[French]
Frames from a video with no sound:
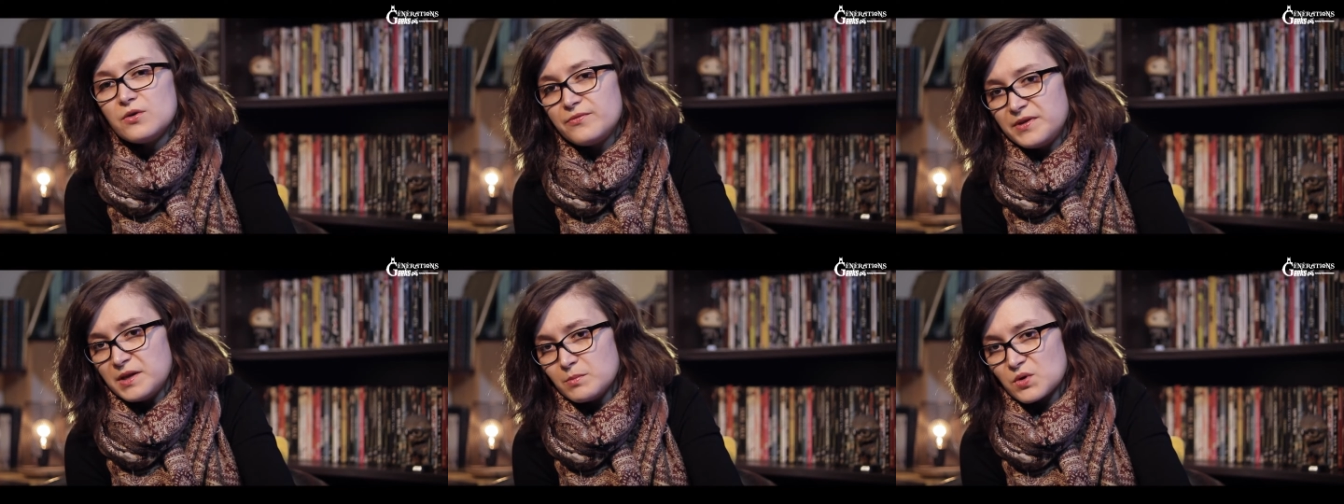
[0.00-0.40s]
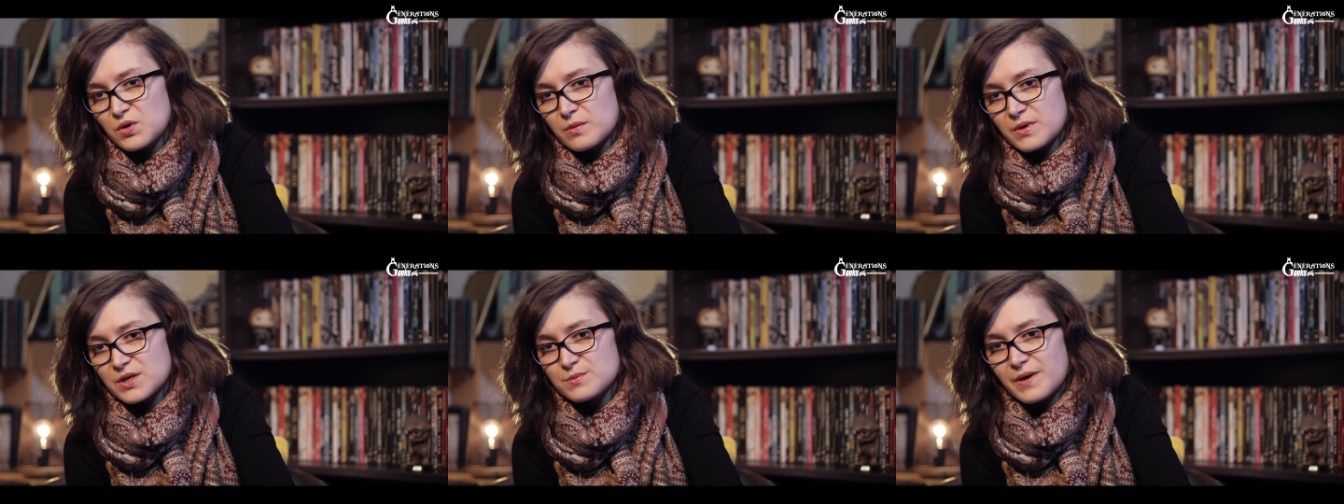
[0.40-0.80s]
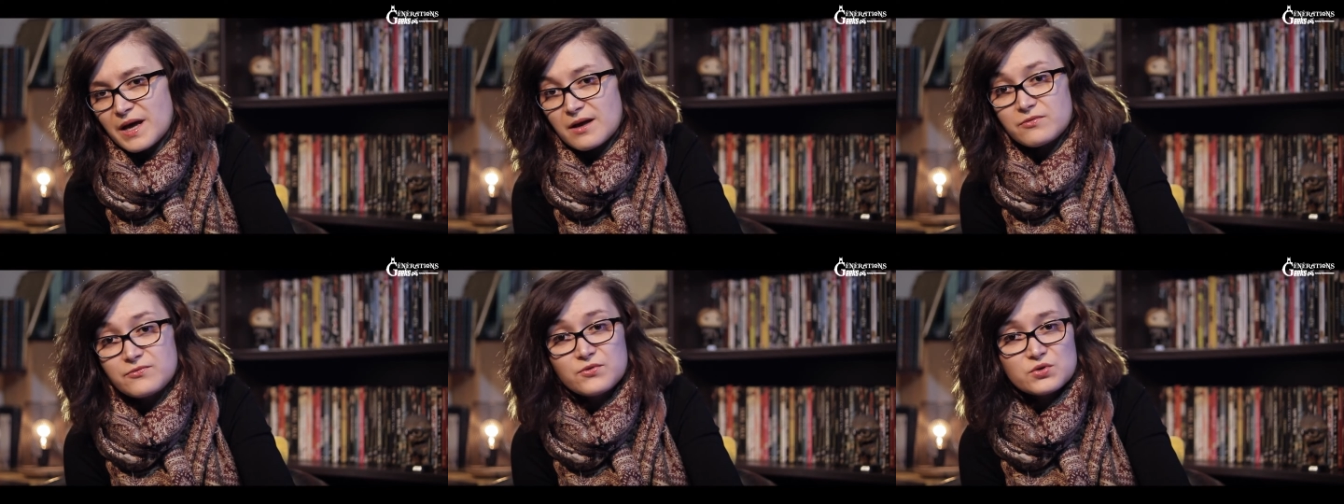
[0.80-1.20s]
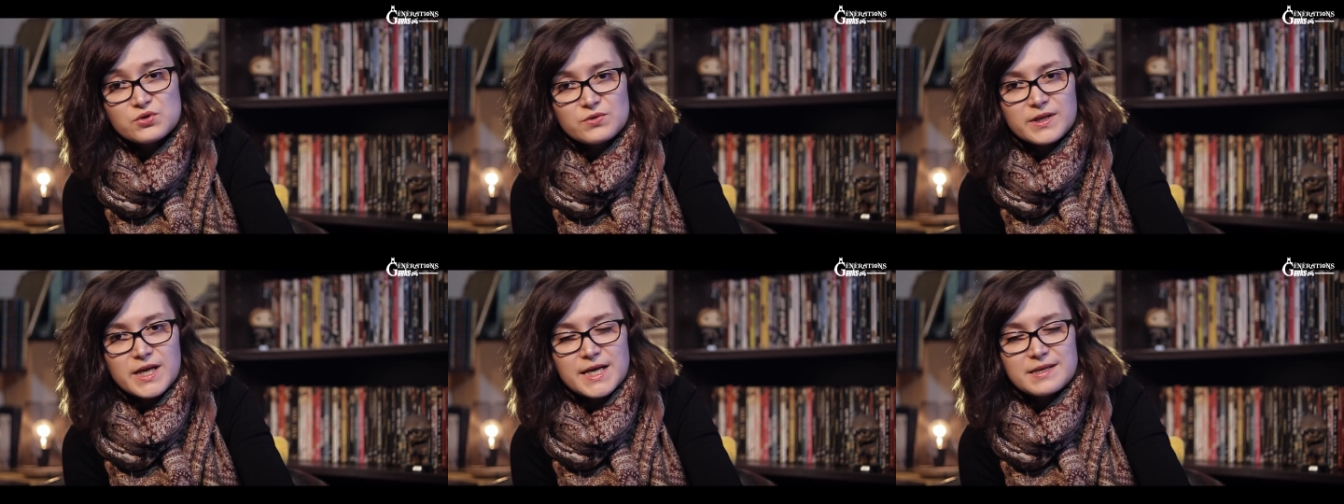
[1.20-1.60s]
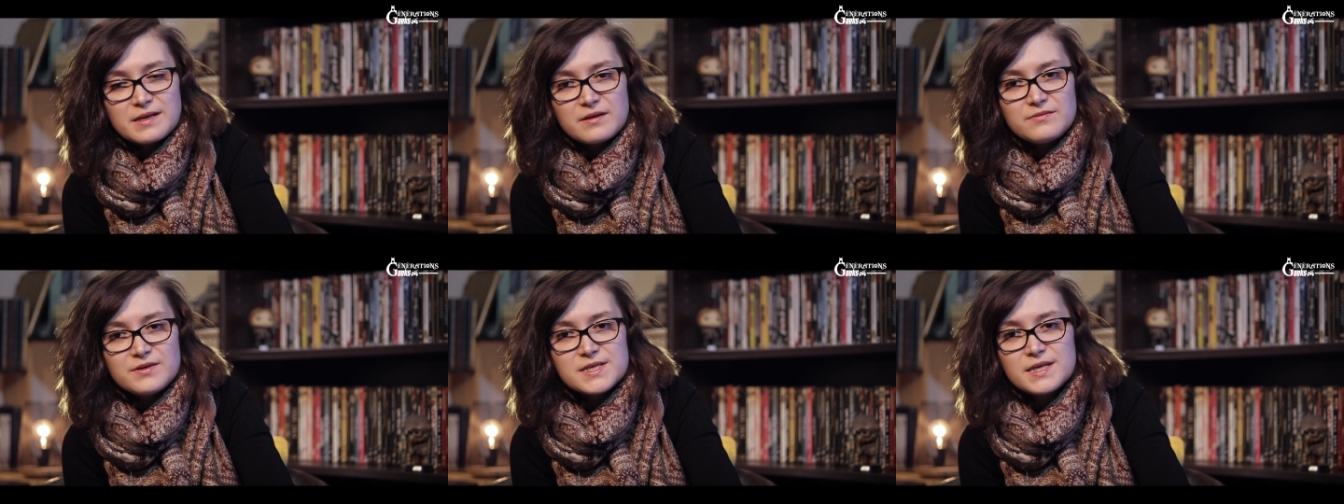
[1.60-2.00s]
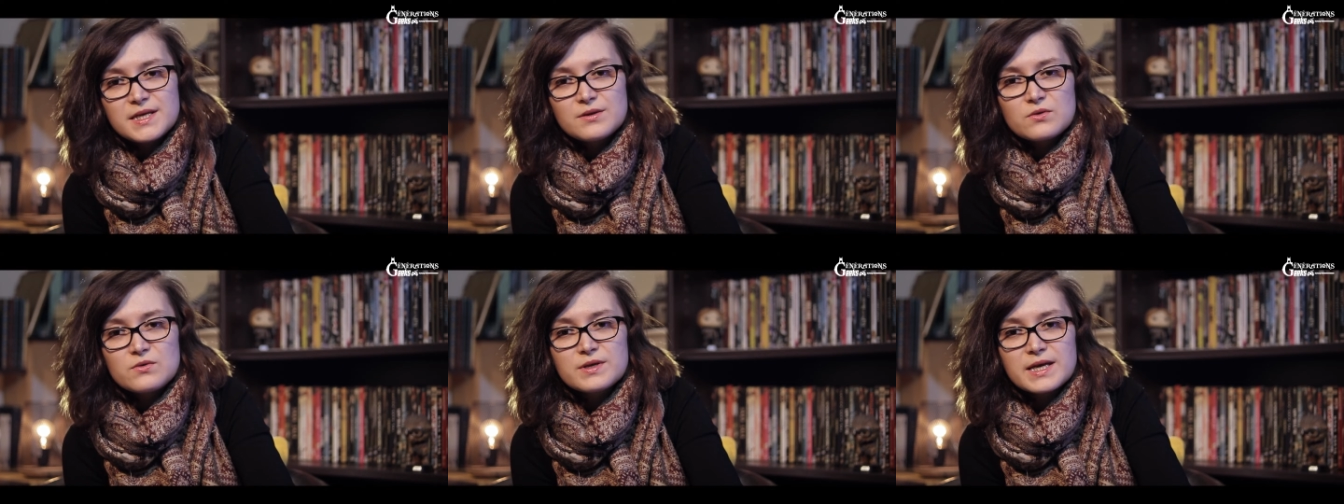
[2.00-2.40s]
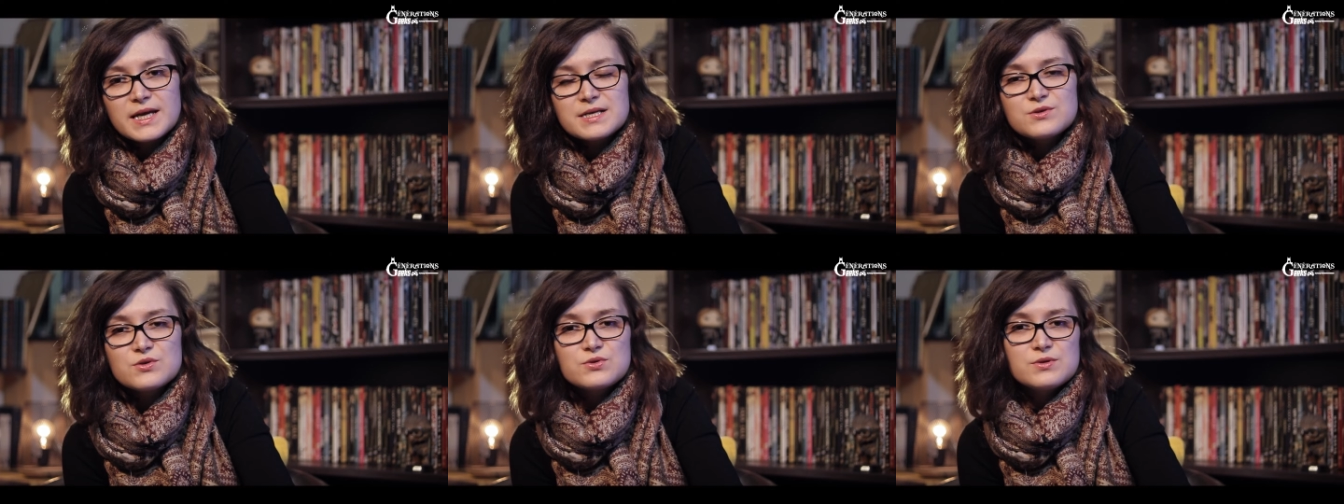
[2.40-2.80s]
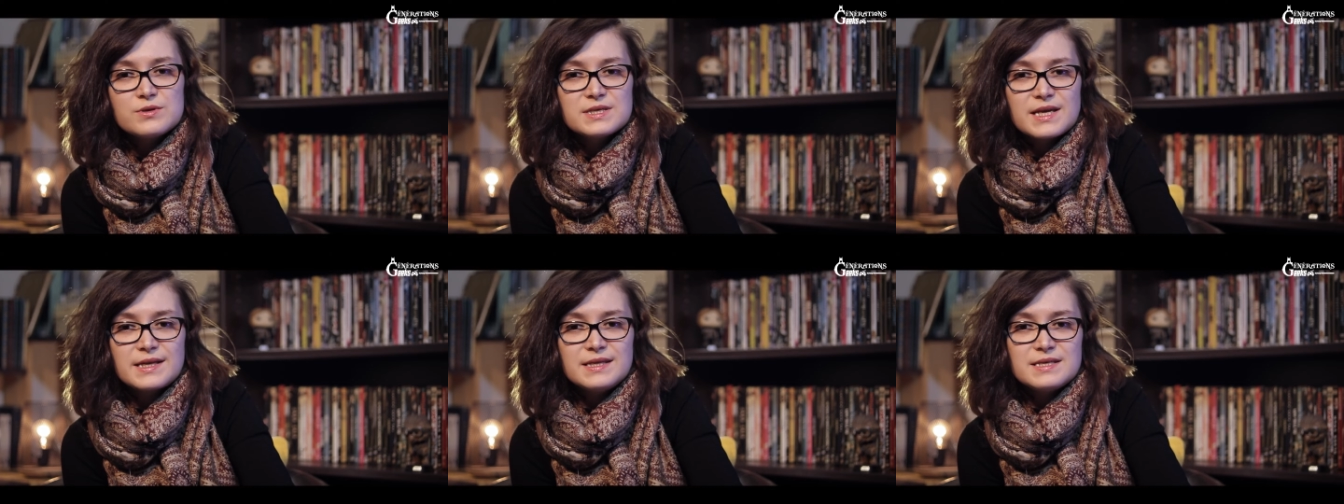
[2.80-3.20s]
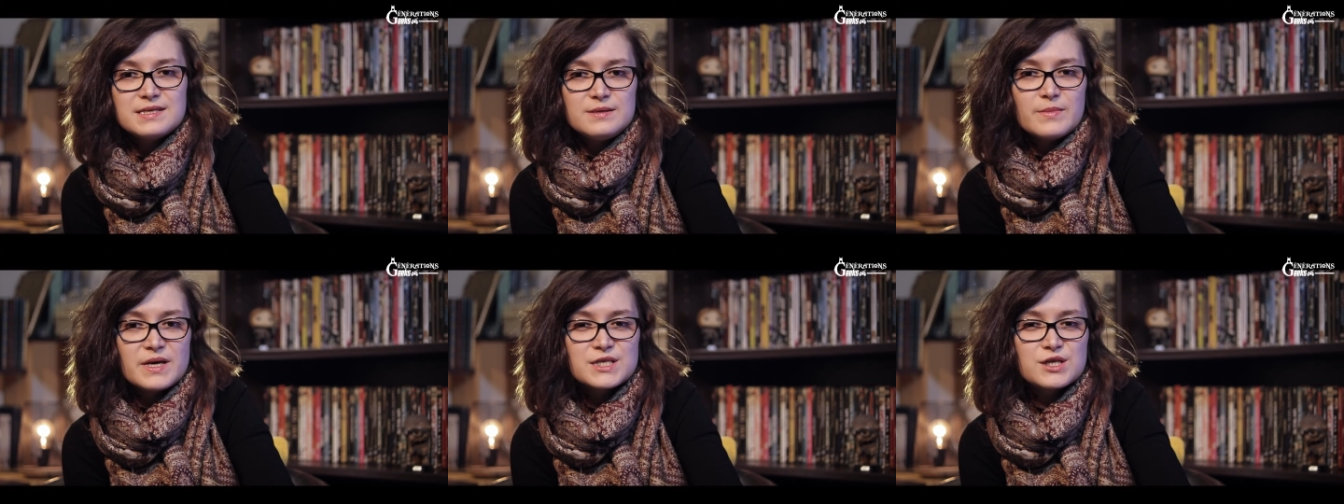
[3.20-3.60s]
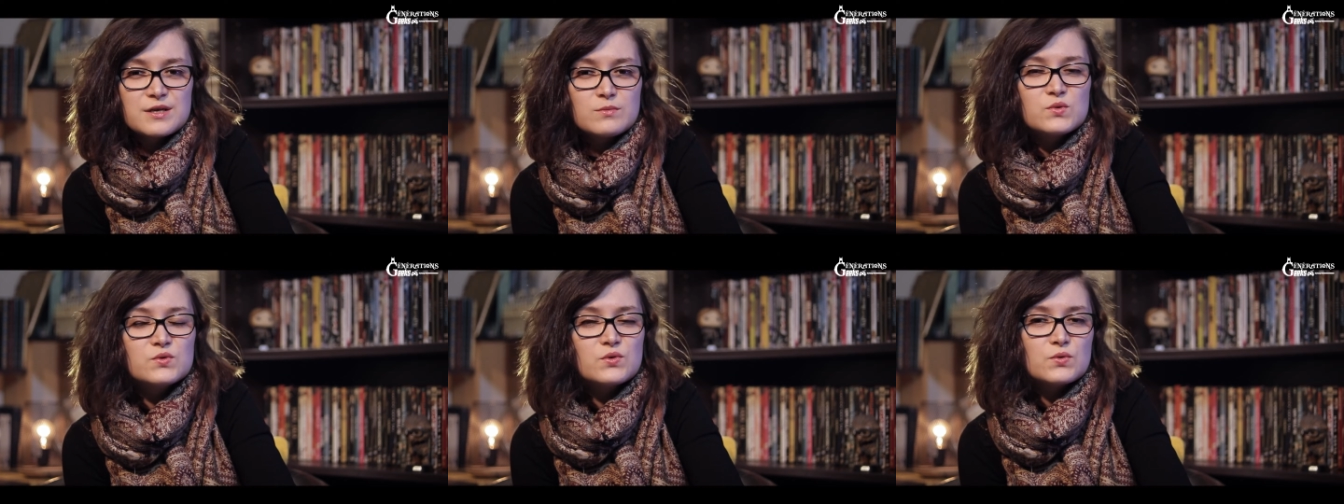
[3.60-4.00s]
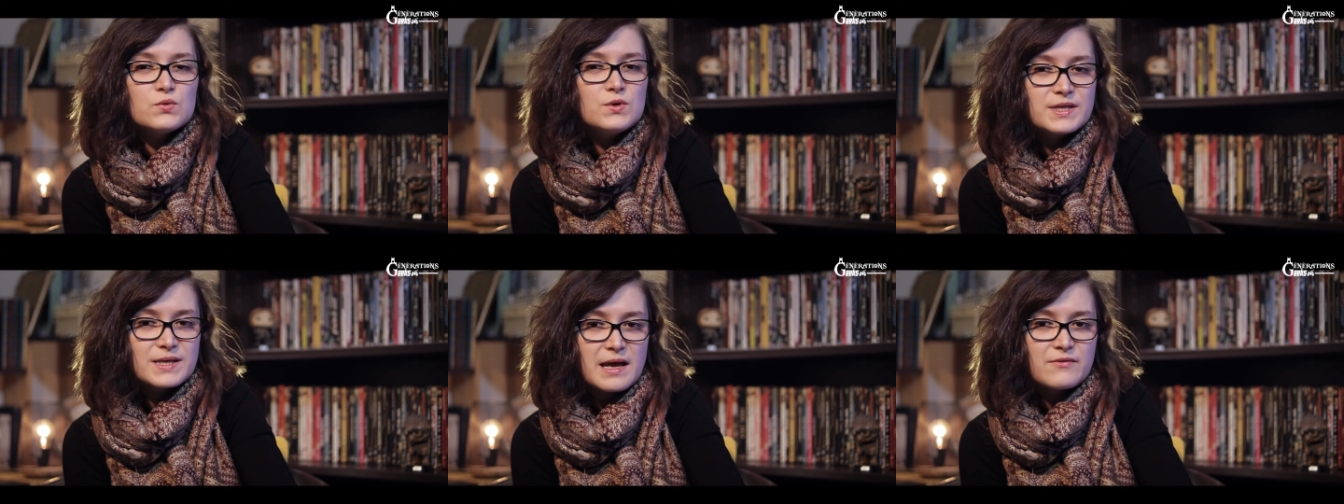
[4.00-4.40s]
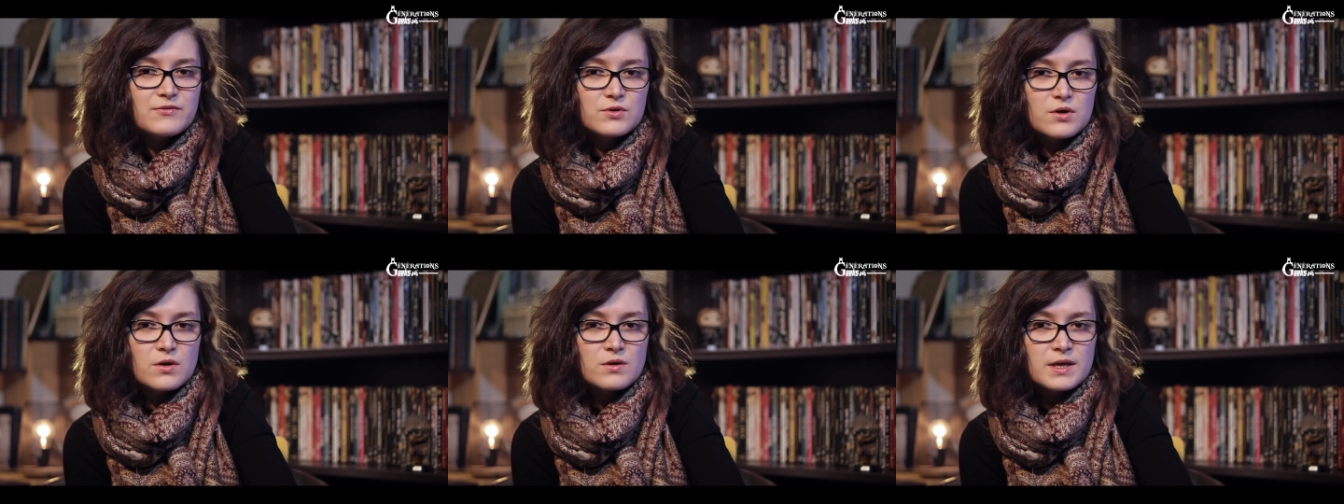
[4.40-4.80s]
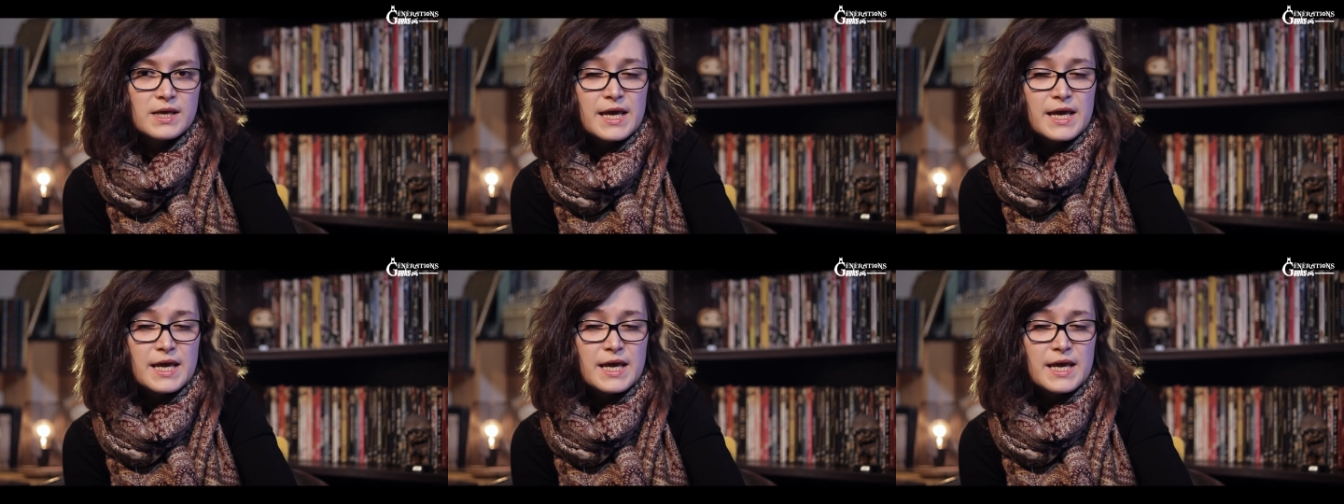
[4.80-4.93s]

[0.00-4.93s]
Le film commence par un faux journal télévisé dans lequel se succèdent des images d'un monde ultra-violent.